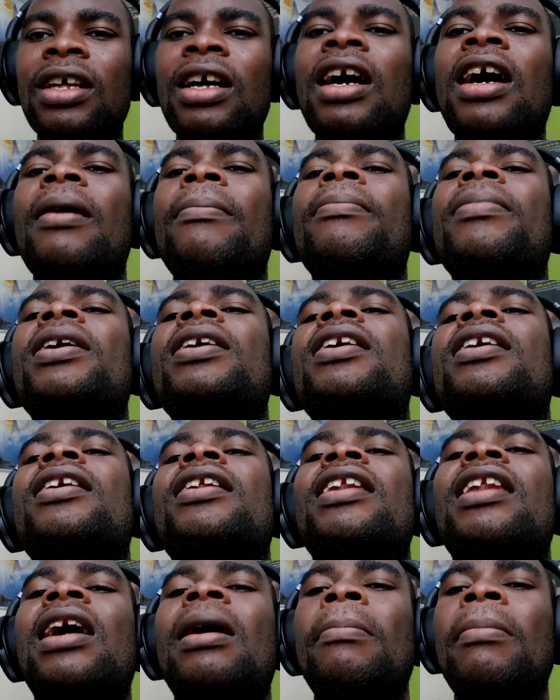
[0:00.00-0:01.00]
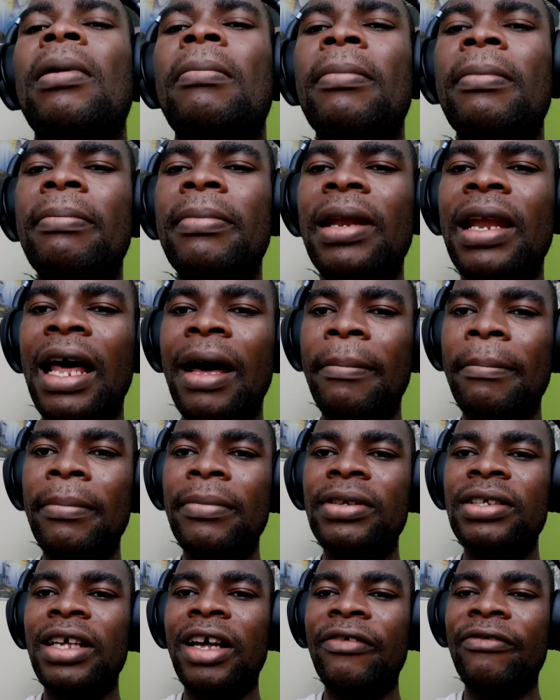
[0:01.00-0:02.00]
après,
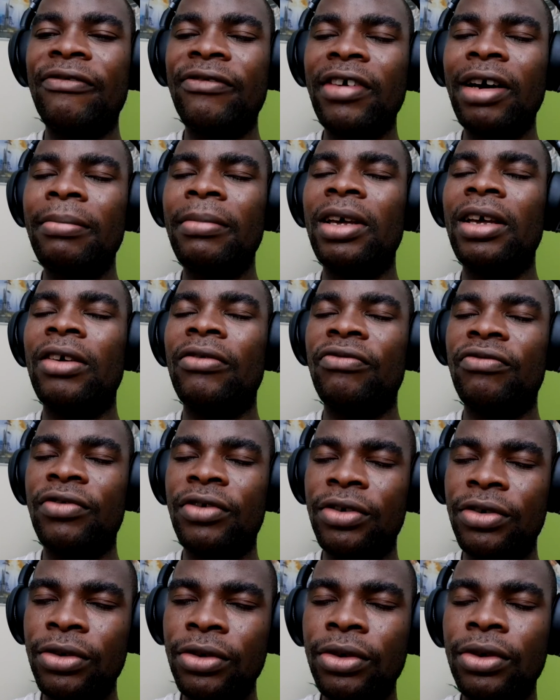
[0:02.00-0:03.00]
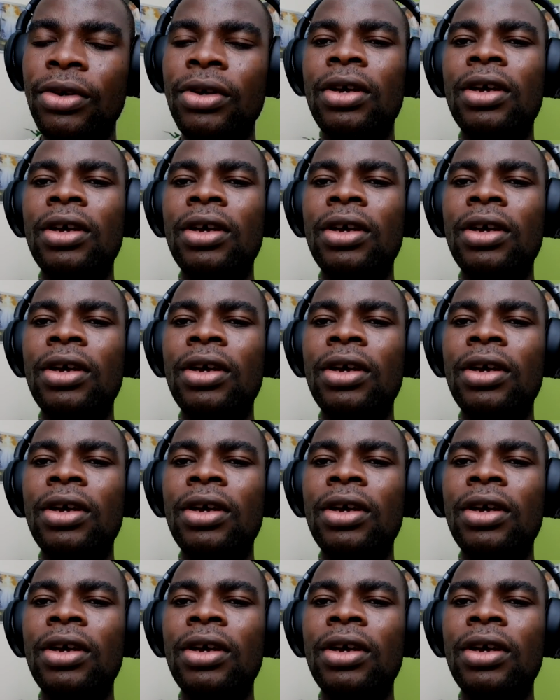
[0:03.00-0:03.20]
sa femme est venue.